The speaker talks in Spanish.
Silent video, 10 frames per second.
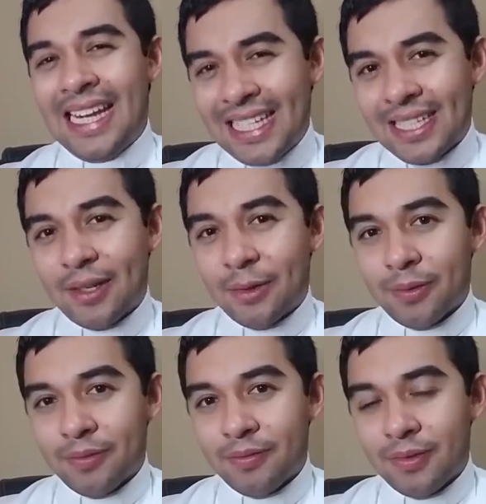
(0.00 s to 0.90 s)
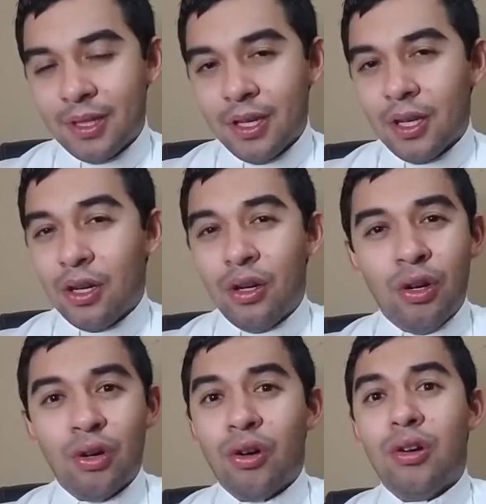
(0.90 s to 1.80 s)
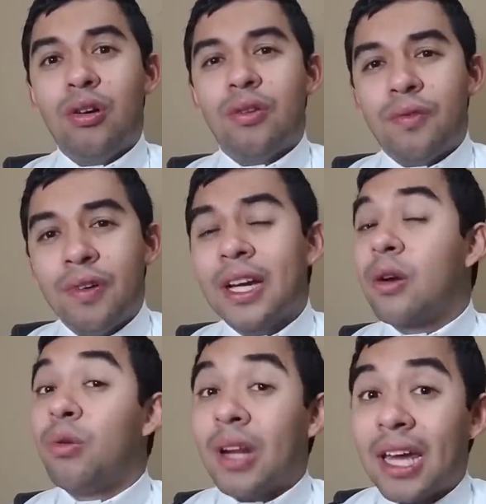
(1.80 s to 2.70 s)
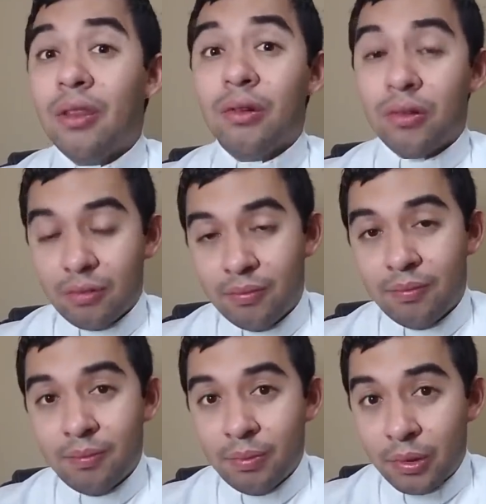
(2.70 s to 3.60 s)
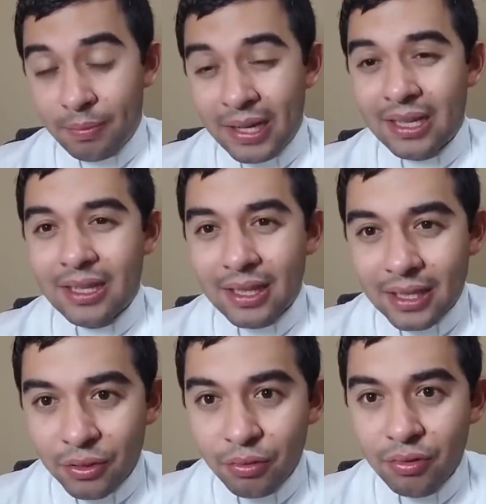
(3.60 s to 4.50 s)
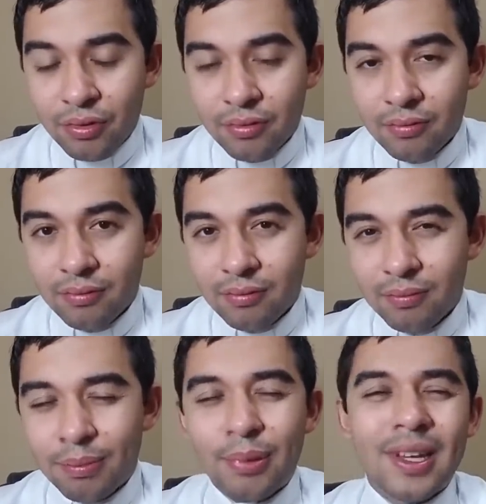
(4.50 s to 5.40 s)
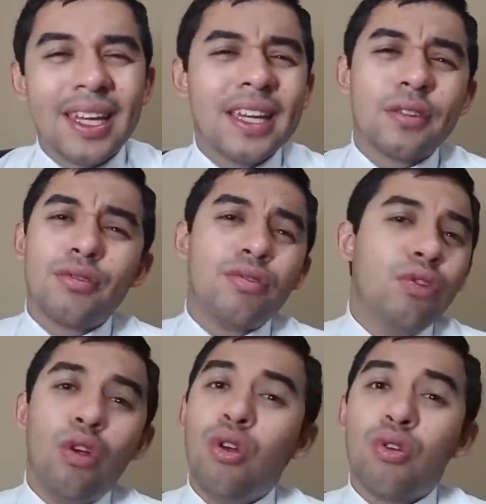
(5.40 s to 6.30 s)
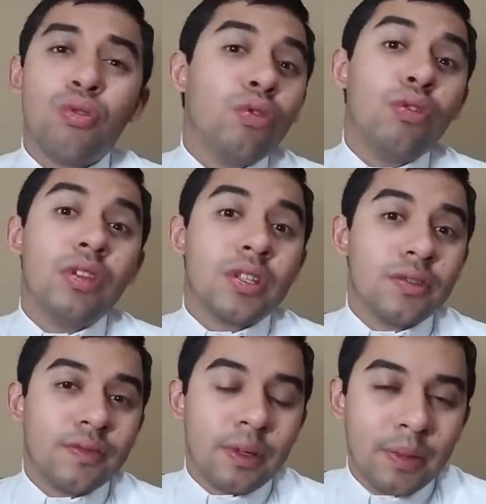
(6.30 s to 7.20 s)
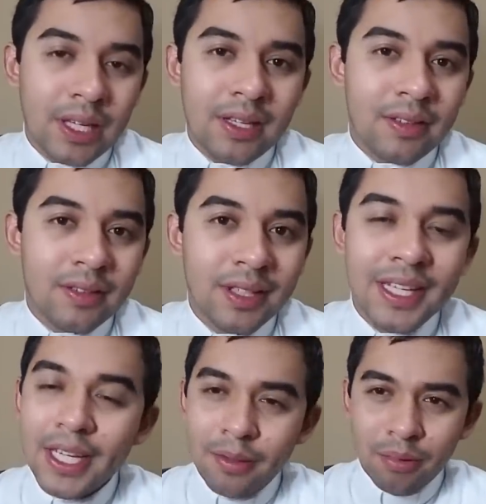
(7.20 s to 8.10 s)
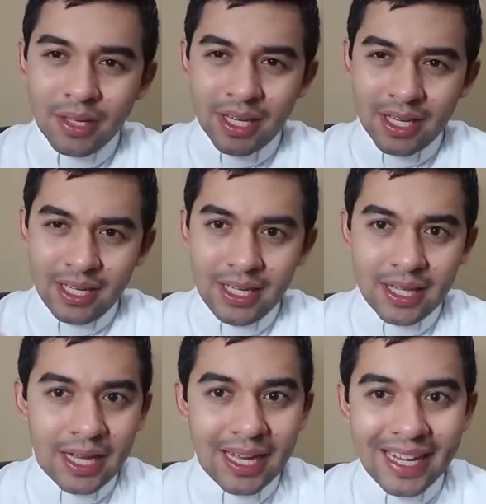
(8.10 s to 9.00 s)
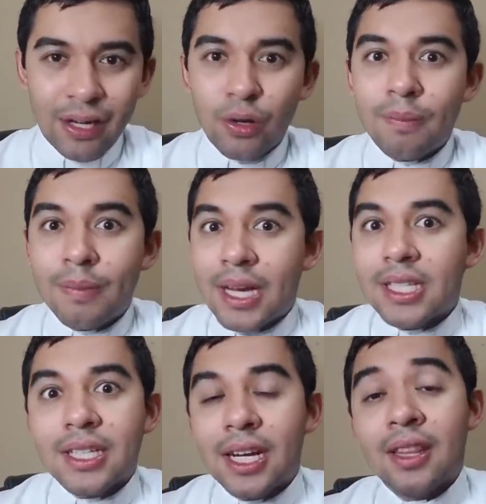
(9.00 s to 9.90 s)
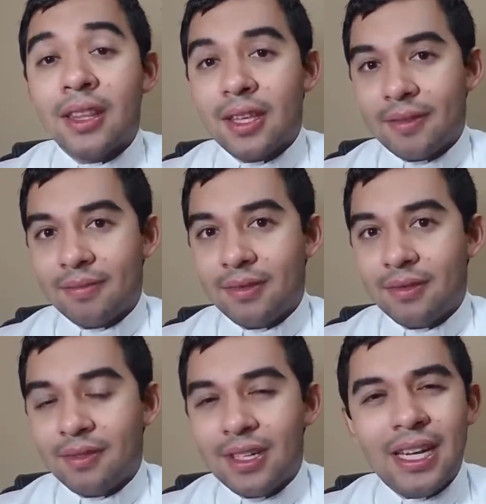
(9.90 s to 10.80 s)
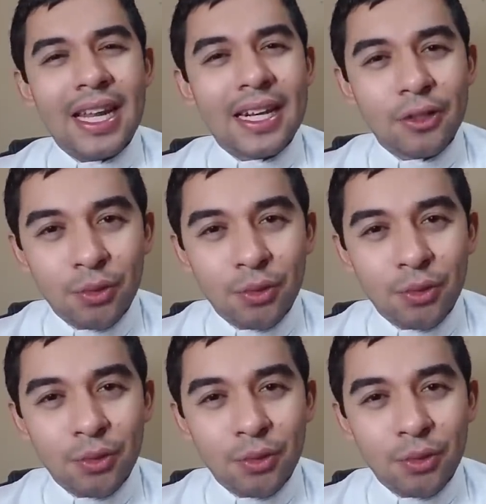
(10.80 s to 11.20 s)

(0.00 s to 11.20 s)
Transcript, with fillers: Lázaro no fue curado por parte de Jesús. ¿Por qué Jesús no lo curó de su enfermedad? porque quería darle algo más grande, la